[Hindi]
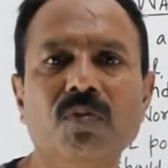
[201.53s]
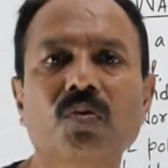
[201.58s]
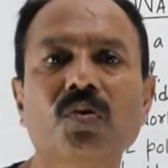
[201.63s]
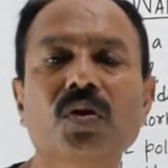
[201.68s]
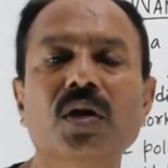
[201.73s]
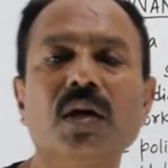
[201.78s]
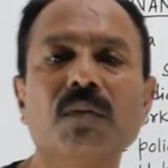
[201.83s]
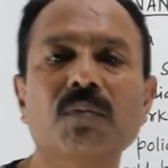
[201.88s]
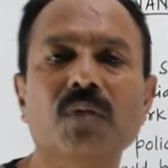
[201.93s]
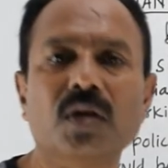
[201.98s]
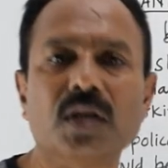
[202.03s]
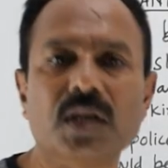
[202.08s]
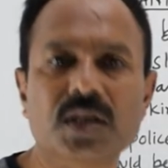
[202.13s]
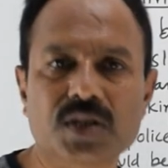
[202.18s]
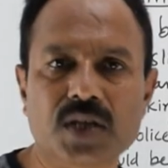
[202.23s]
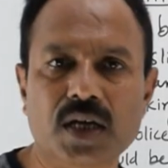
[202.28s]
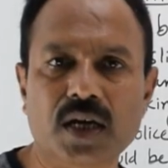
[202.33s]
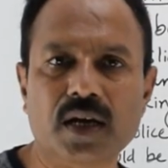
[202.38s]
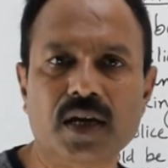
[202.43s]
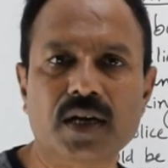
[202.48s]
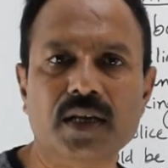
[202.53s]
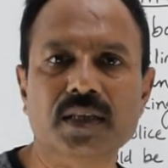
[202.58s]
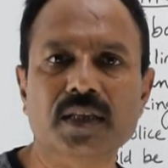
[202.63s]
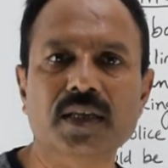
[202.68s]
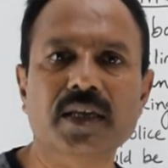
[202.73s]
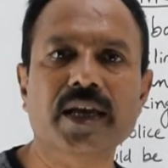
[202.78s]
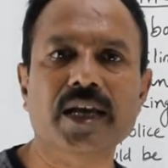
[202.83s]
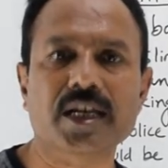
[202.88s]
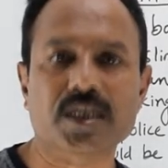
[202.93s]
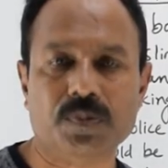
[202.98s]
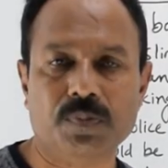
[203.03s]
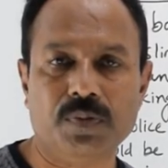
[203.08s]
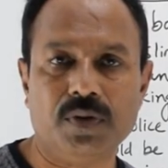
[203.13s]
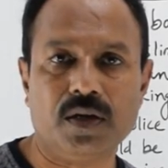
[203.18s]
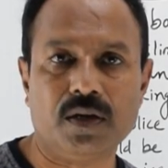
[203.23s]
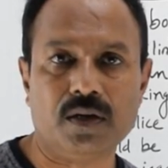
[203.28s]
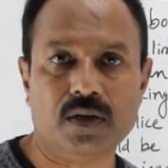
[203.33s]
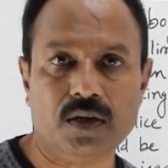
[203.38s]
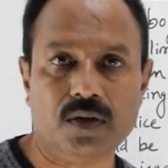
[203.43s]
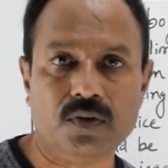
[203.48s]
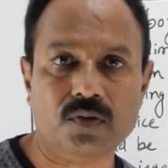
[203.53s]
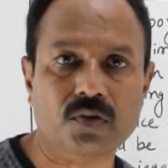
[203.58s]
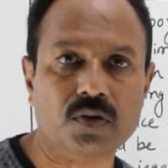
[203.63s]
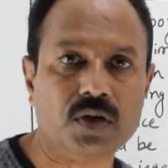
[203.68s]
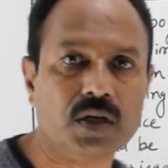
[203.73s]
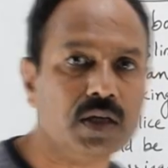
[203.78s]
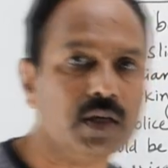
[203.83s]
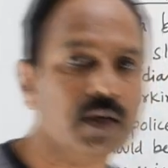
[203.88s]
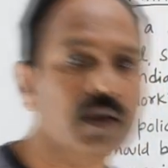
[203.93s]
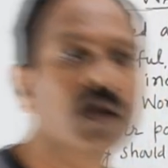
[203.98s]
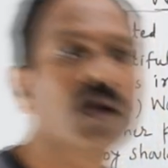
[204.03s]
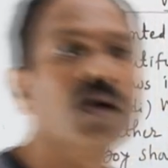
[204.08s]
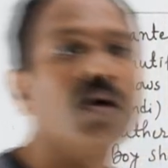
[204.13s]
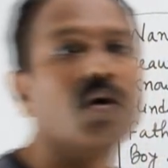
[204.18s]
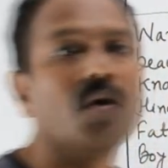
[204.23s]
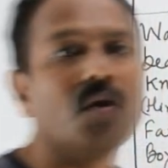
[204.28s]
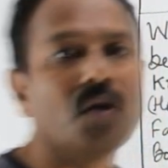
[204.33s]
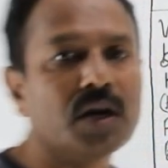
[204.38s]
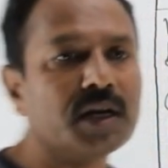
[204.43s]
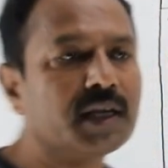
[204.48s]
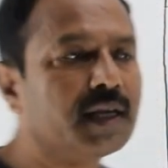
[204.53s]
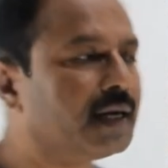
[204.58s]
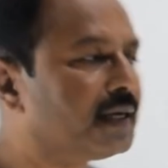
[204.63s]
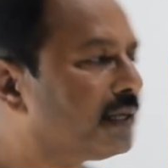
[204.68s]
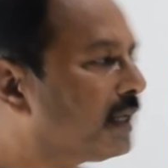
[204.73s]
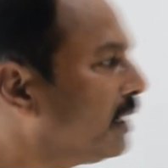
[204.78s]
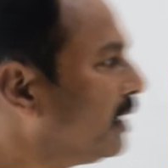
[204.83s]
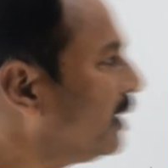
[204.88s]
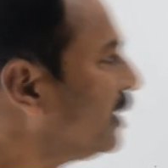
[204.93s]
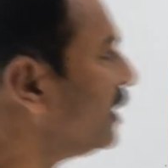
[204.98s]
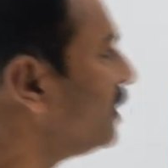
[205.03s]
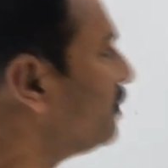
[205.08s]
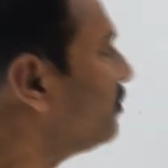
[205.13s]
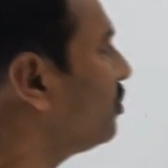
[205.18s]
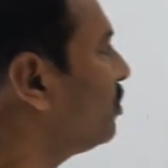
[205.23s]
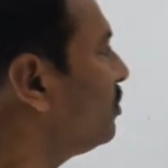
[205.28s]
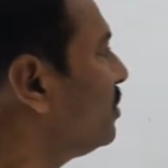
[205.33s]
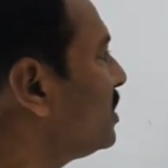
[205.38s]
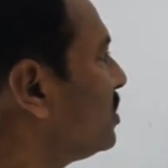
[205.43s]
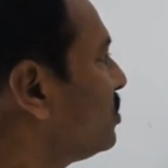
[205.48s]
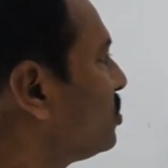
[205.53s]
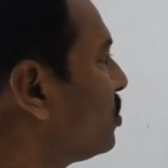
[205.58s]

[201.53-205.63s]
कुकिंग बहुत अच्छा कर लेती है एक्सपर्ट इन कुकिंग और क्या टैलेंट है वो भी